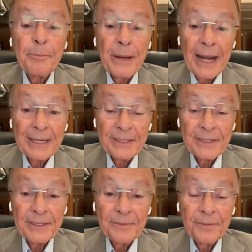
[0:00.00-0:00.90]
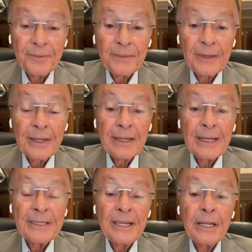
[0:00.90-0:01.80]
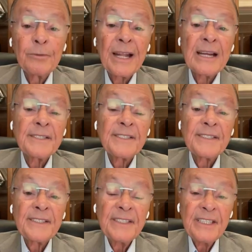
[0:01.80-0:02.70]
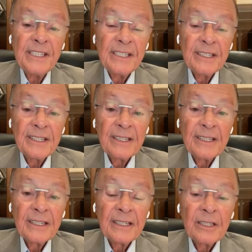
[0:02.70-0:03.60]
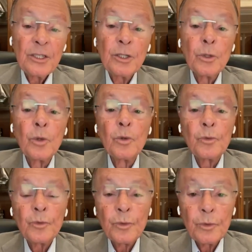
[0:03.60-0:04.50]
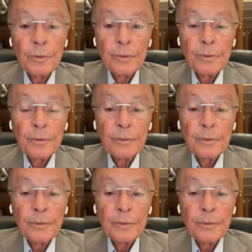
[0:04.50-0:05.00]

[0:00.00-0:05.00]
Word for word: Je suis entré en paix, c'est-à-dire je suis né de nouveau.